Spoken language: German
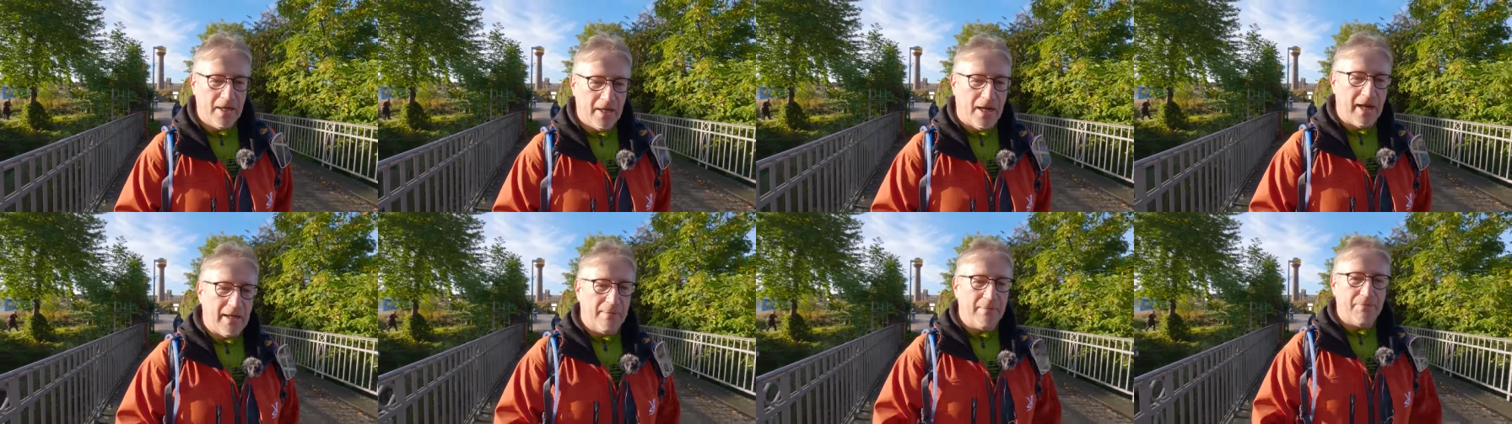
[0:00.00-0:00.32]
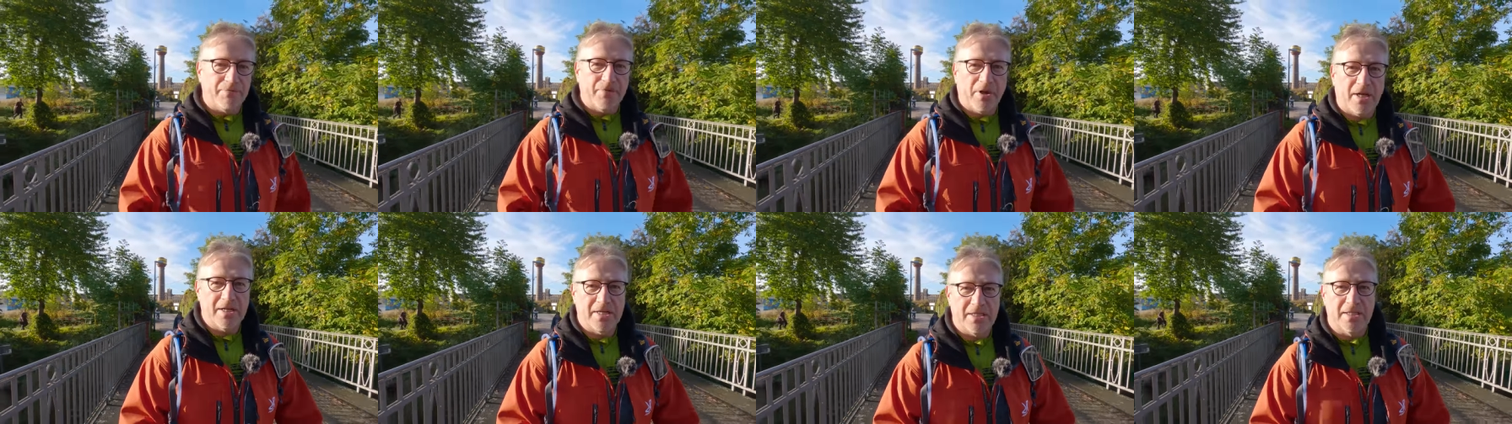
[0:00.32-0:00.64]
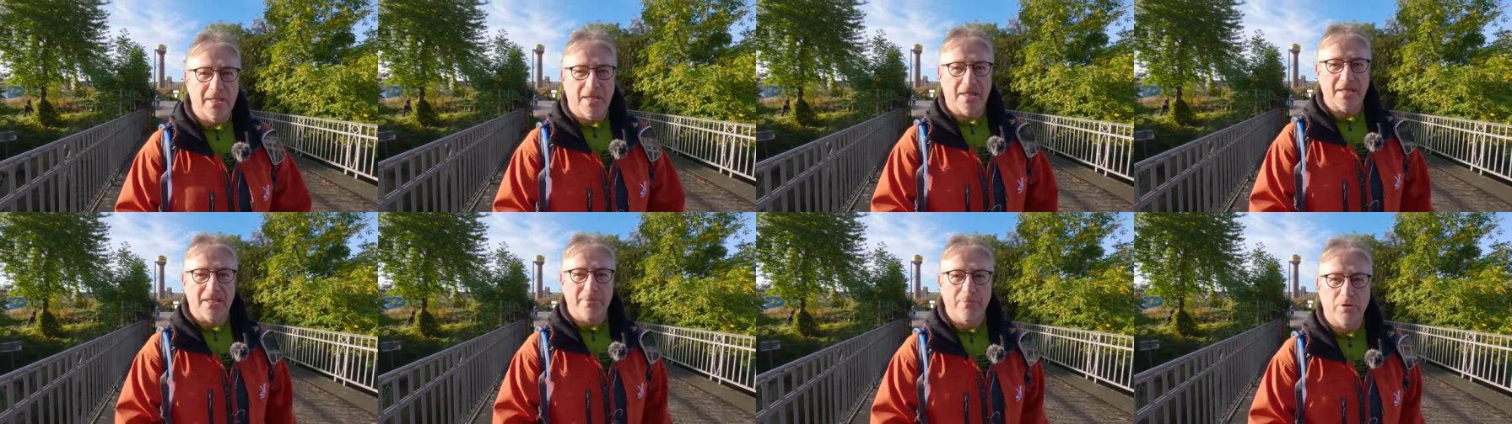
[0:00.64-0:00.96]
Aber für alle,
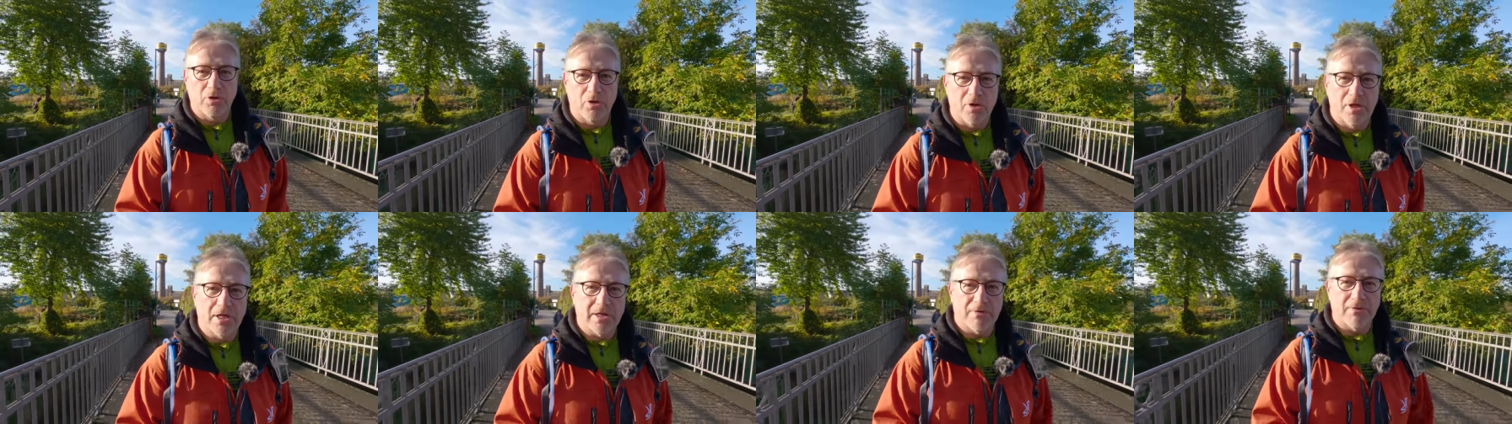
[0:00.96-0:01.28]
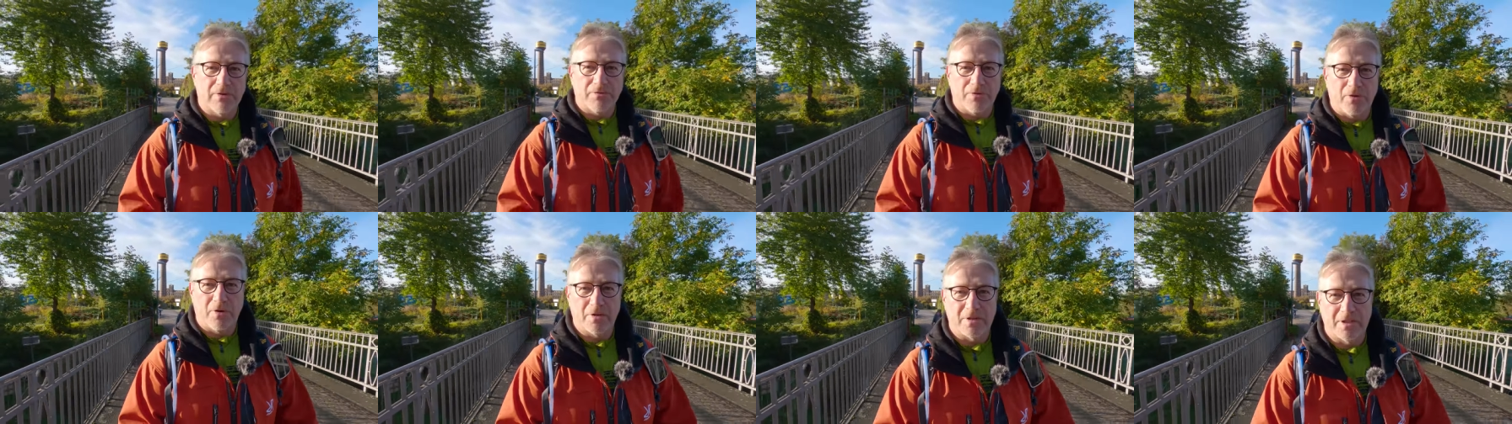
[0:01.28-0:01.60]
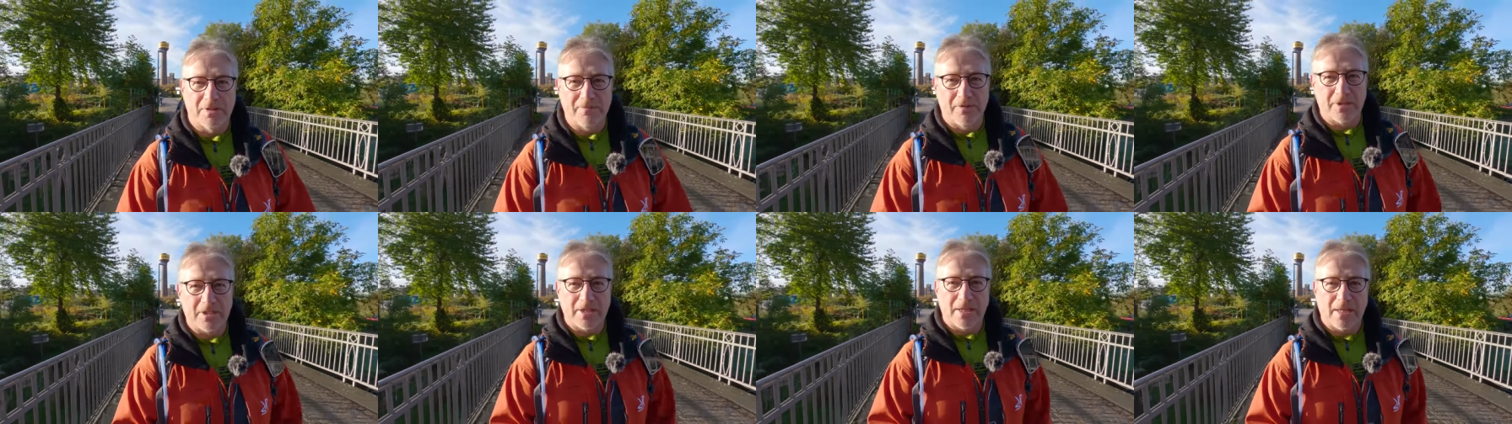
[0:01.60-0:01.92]
die mich schon länger verfolgen,
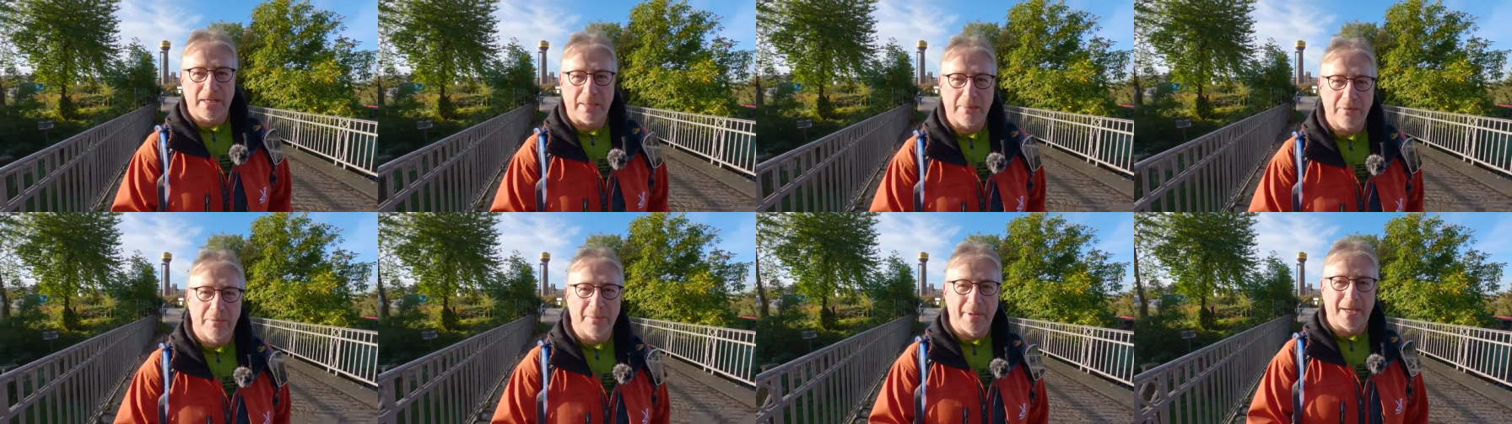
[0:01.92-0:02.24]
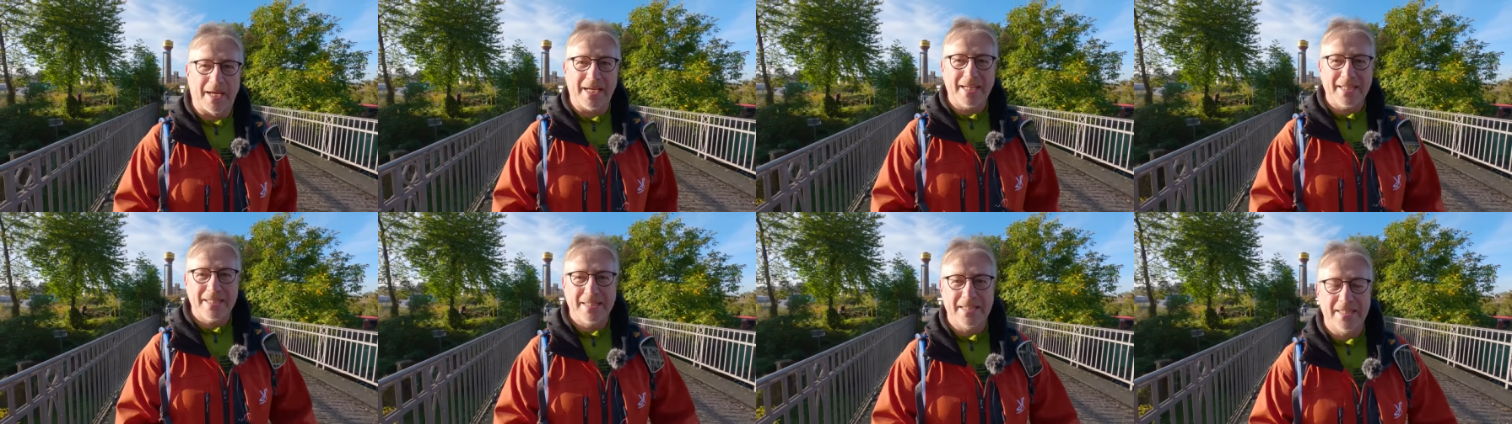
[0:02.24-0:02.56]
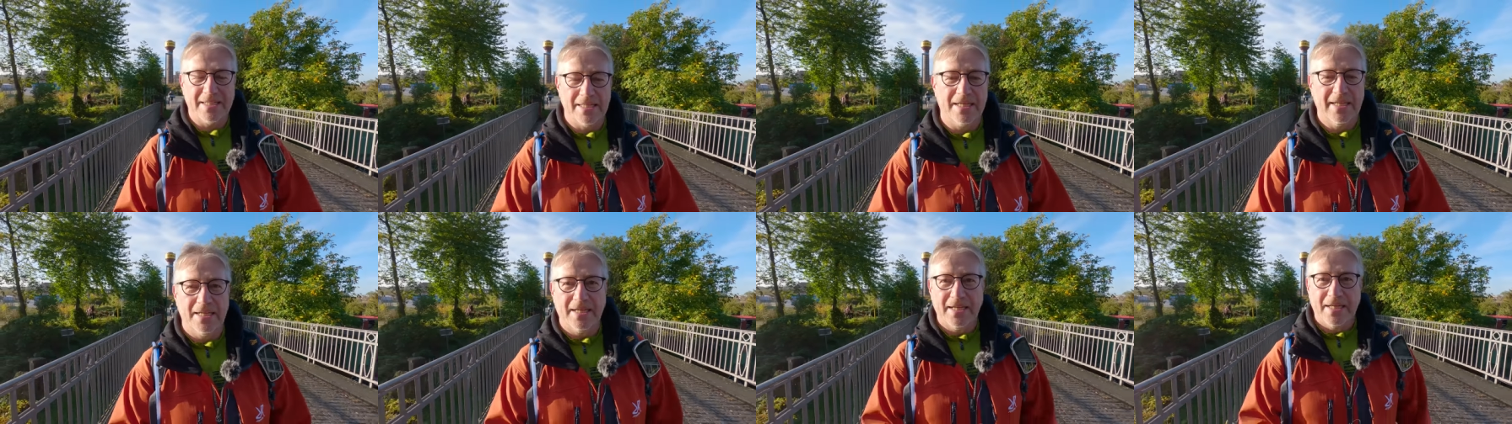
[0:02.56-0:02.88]
die wissen ja, ich habe mich mal
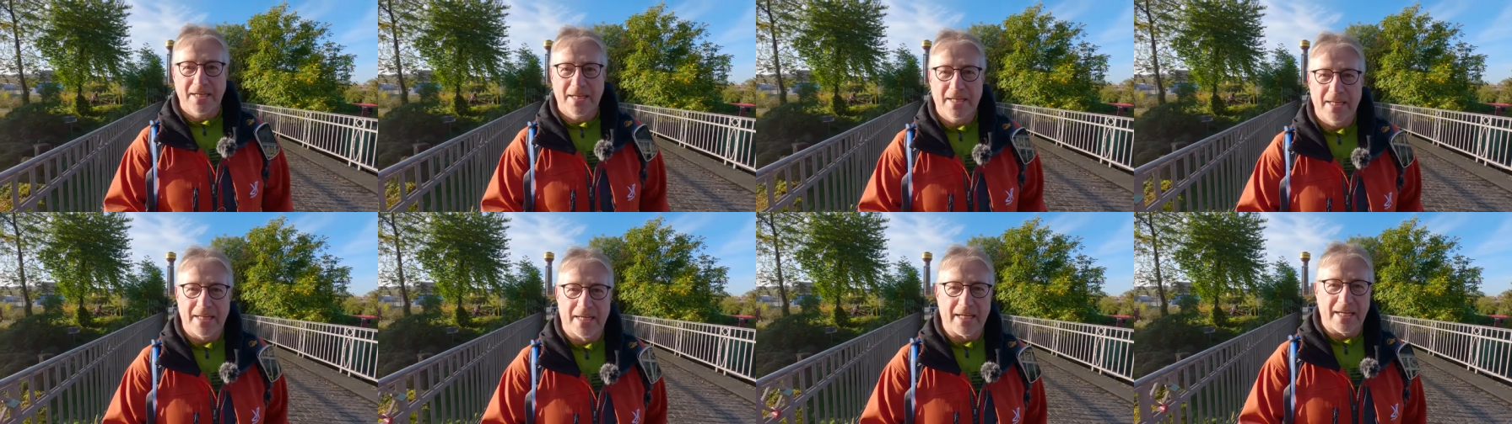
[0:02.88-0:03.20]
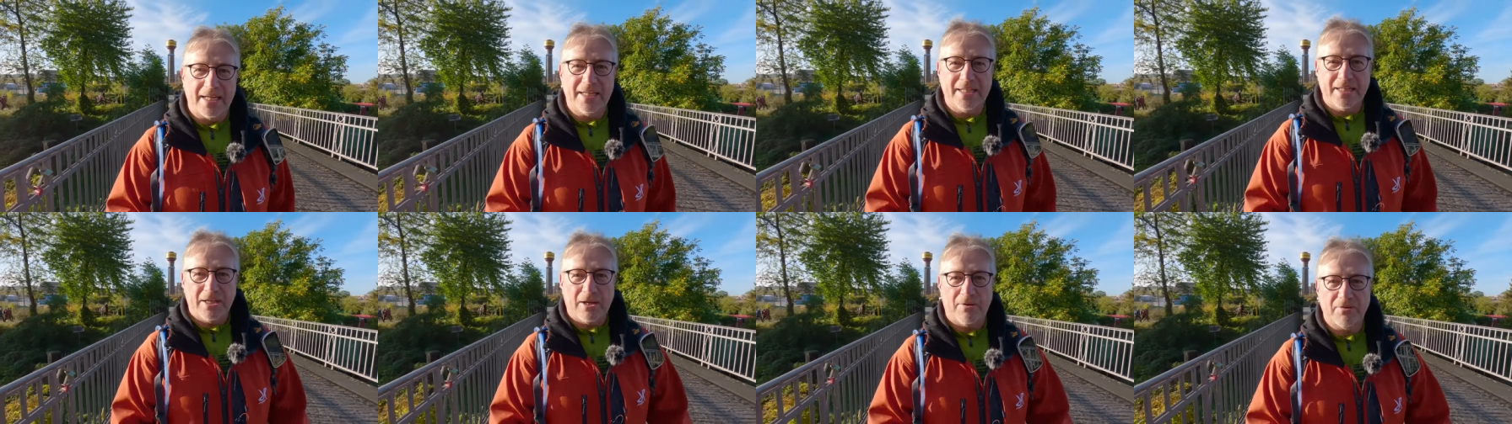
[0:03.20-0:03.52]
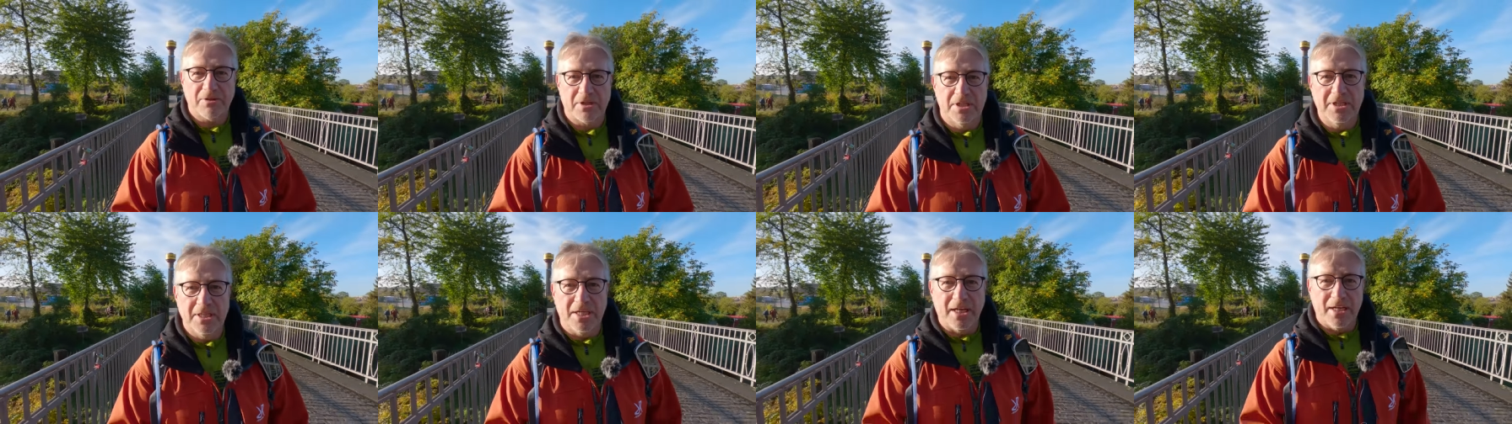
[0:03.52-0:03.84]
richtig, richtig
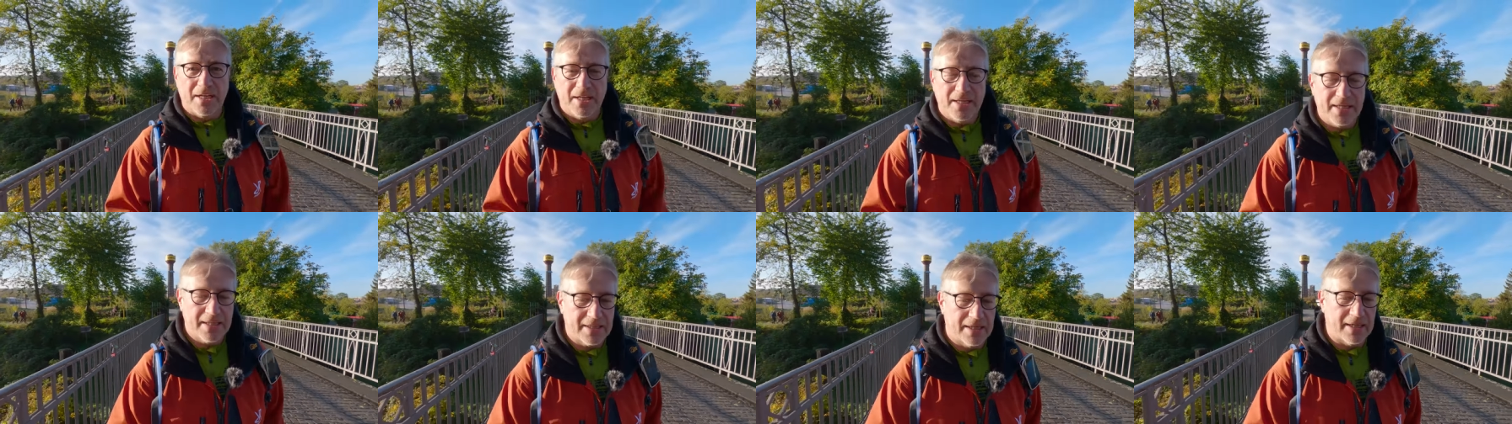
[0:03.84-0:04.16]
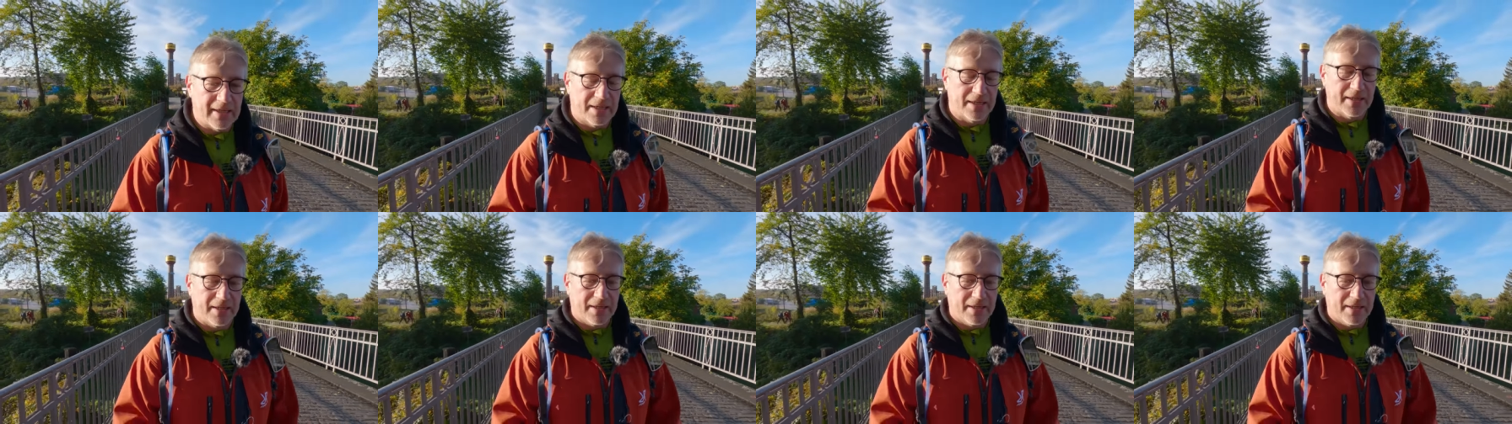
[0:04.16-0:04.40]
aufs Knie gelegt.